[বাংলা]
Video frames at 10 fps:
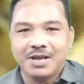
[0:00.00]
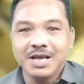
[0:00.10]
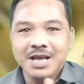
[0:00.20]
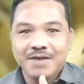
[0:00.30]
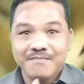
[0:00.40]

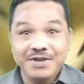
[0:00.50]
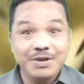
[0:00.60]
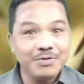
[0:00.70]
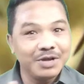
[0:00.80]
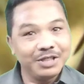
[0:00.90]
চলে
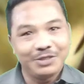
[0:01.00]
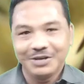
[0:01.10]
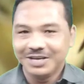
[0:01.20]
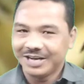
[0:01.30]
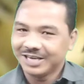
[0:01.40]
ভিডিও
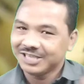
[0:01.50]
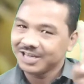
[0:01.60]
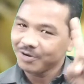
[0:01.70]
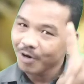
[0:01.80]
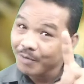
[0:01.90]
কিন্তু
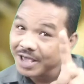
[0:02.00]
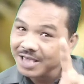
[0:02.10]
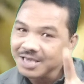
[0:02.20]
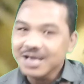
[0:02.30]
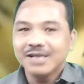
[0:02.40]
ইন্টারেস্টিং
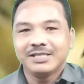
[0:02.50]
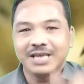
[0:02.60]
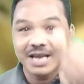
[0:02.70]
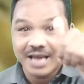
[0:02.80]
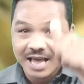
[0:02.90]
হবেই
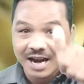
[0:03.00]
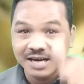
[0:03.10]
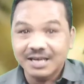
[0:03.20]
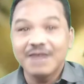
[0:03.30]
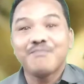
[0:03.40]
সেটা গ্যারান্টি
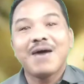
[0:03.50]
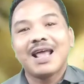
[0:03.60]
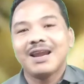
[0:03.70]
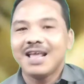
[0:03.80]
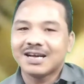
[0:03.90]
ওয়ারেন্টি
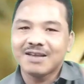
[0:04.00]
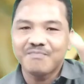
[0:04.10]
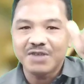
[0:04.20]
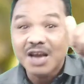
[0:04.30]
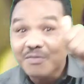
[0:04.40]
পারলে একটা
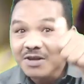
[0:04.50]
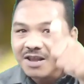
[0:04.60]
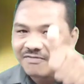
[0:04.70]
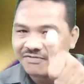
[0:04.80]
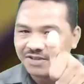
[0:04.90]
বিনামূল্যে